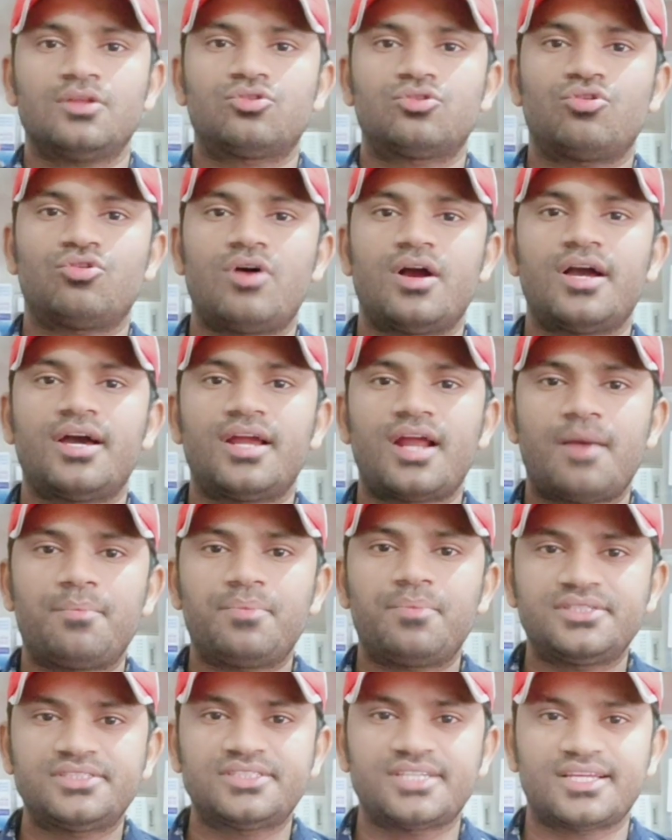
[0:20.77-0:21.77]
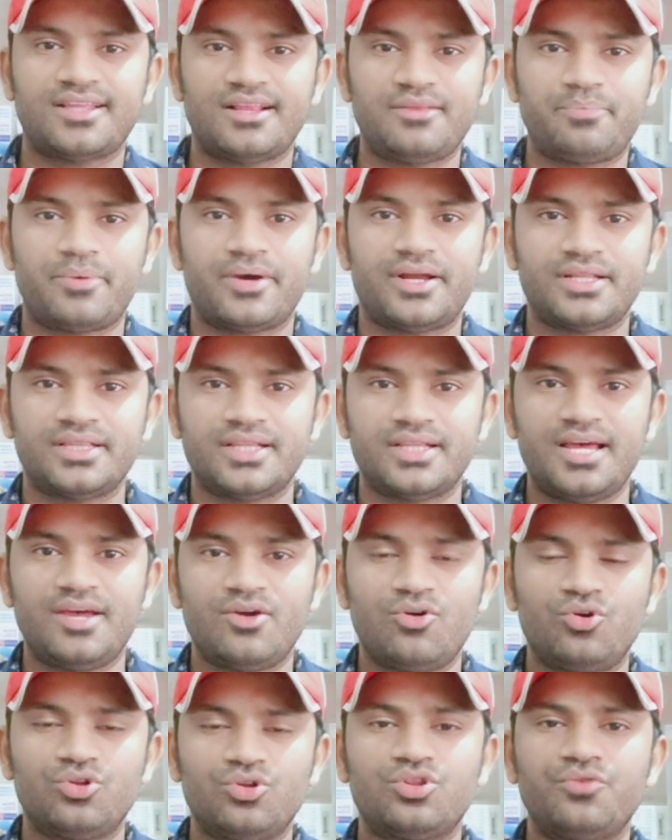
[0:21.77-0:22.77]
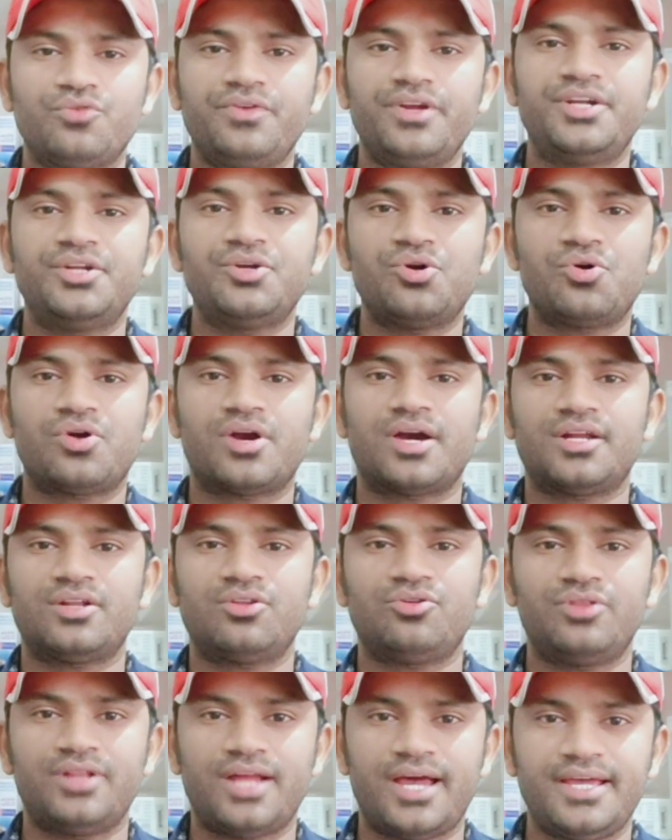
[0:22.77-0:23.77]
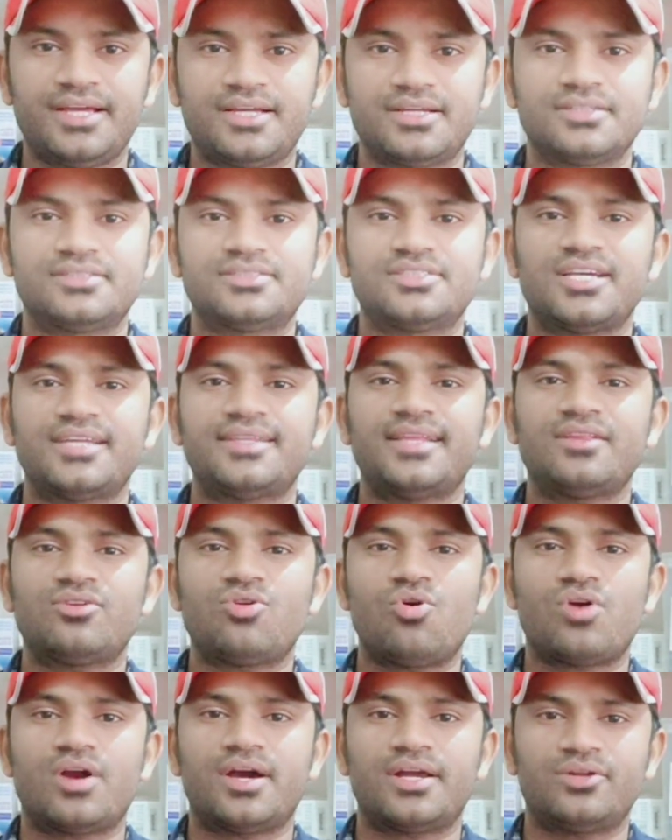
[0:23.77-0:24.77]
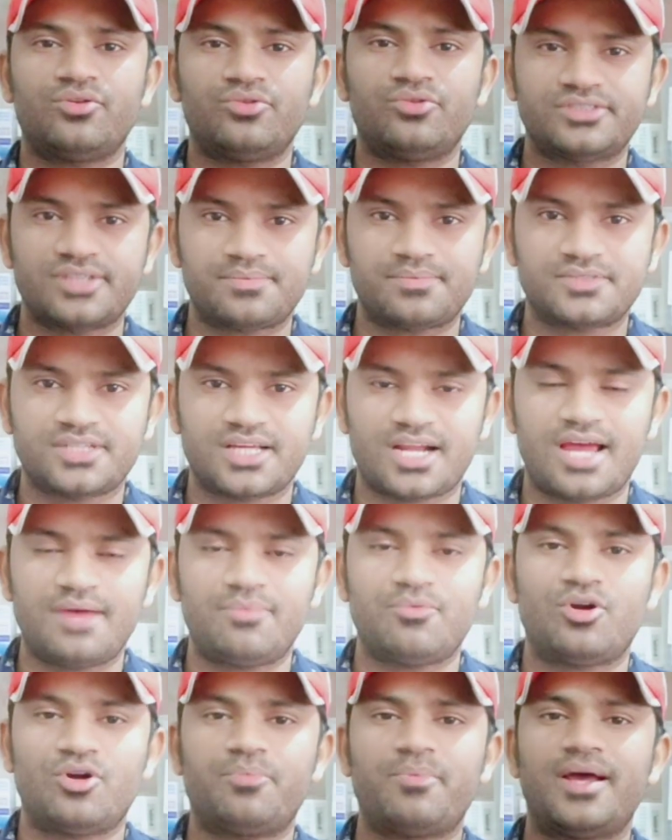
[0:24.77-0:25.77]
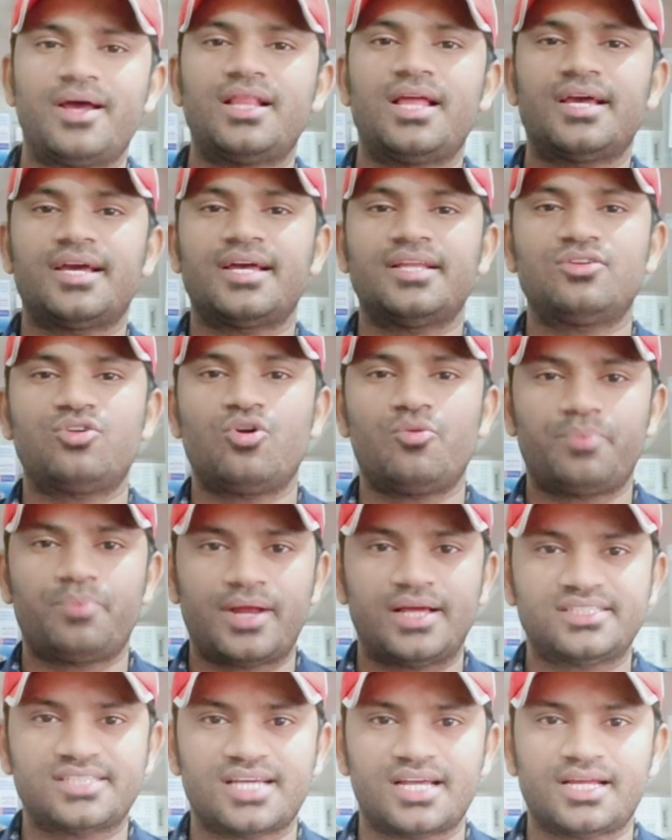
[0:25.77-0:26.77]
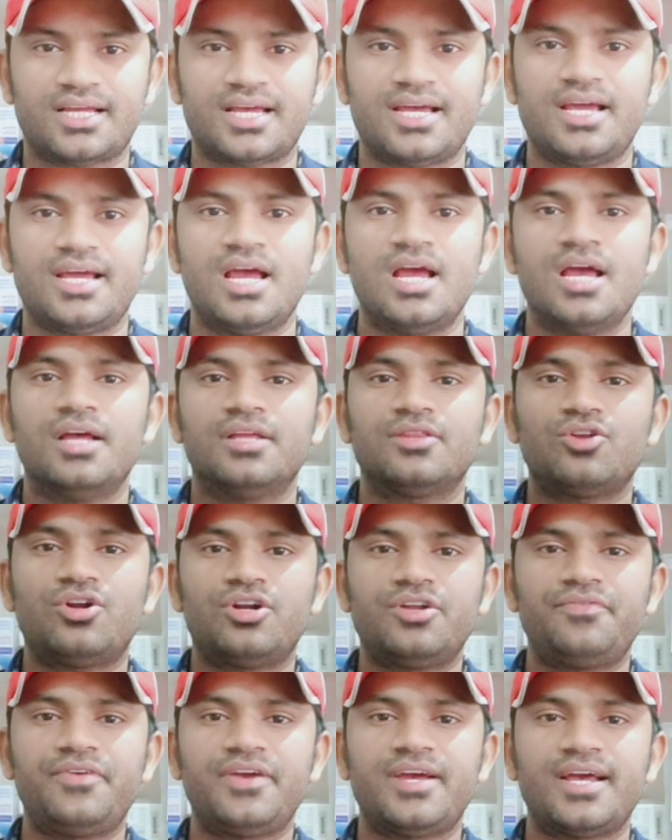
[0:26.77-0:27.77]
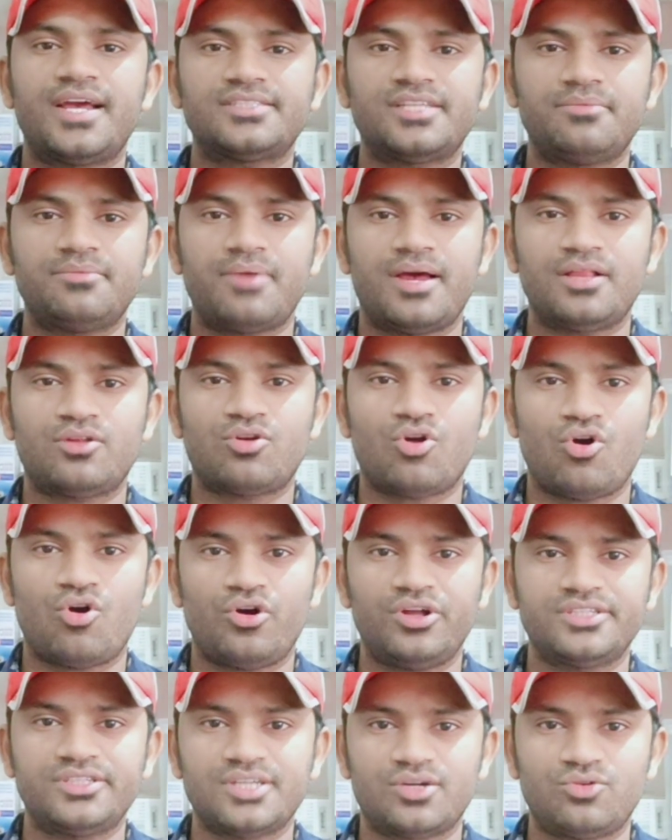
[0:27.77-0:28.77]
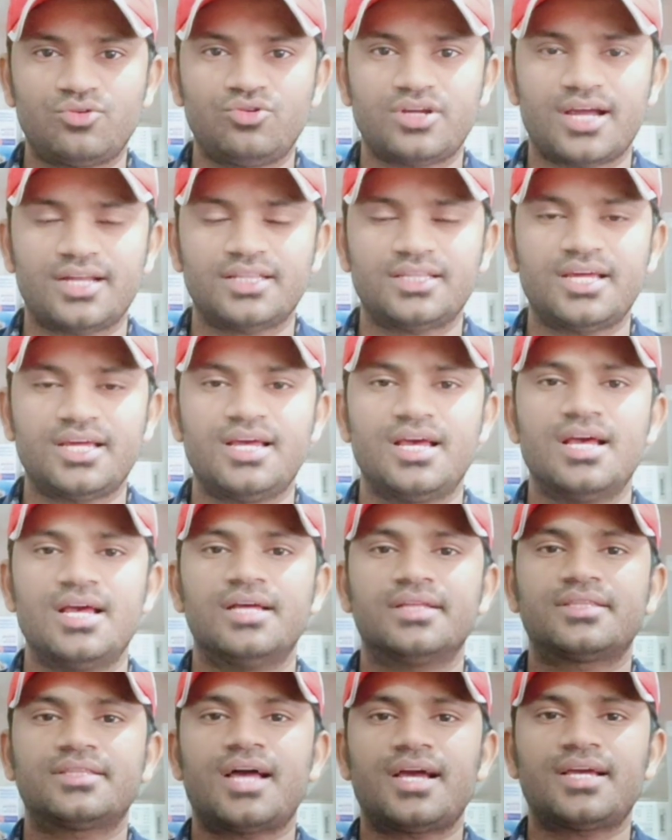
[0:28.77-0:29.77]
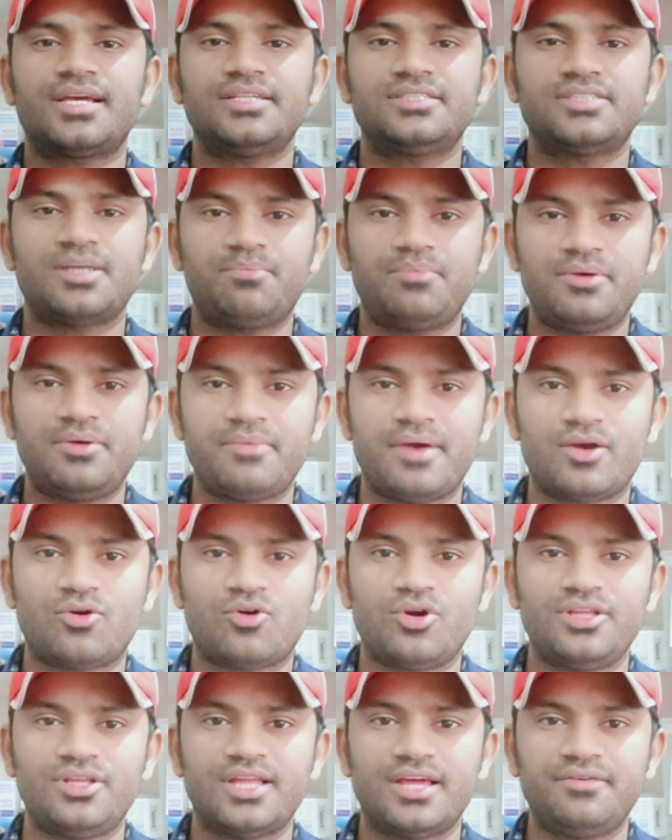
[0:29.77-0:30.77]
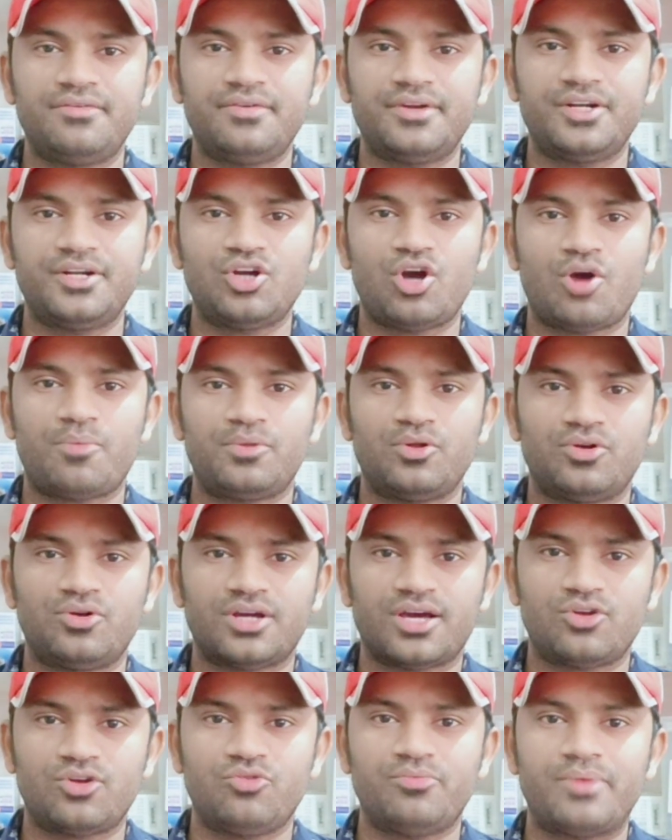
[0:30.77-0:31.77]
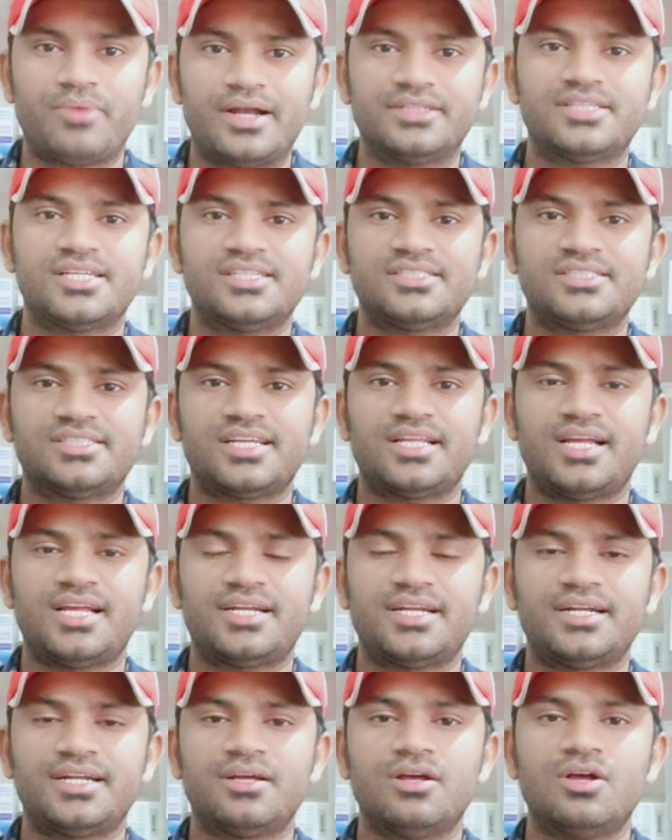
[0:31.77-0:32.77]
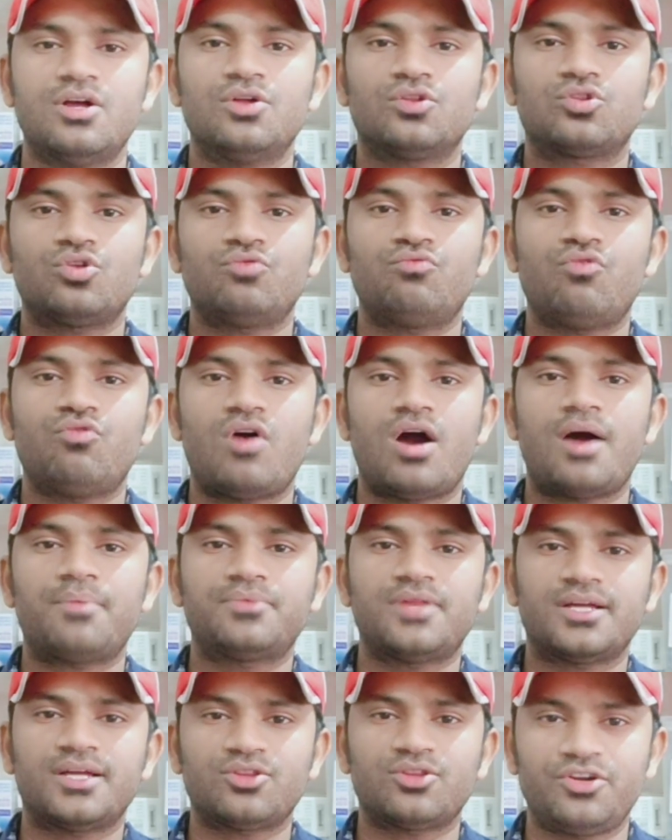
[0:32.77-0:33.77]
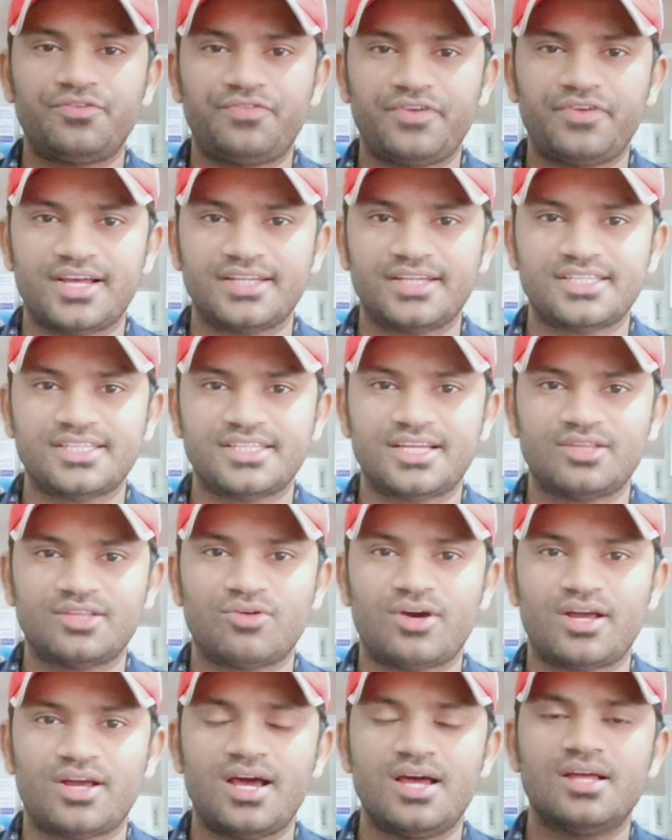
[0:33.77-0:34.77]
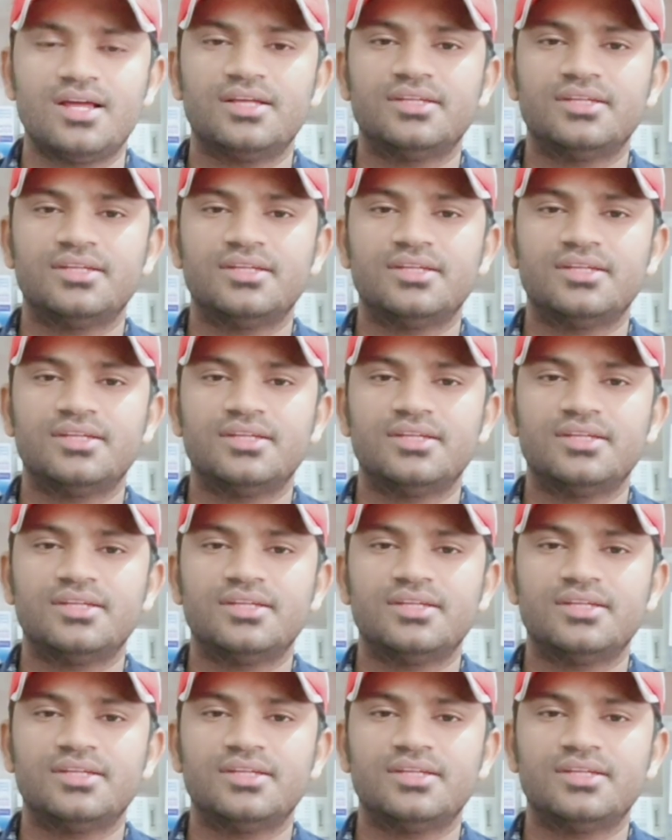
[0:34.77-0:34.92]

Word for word: तो अगर आप इस चैनल पर नए हो तो वीडियो कर लो लाइक चैनल को कर लो सब्सक्राइब और बेल आइकन को प्रेस करके नोटिफिकेशन बेल को ऑल जरूर कर दें ताकि जब भी मैं कोई नई वीडियो अपलोड करूँ मेडिसिन से रिलेटेड तो वो आप तक नोटिफिकेशन के द्वारा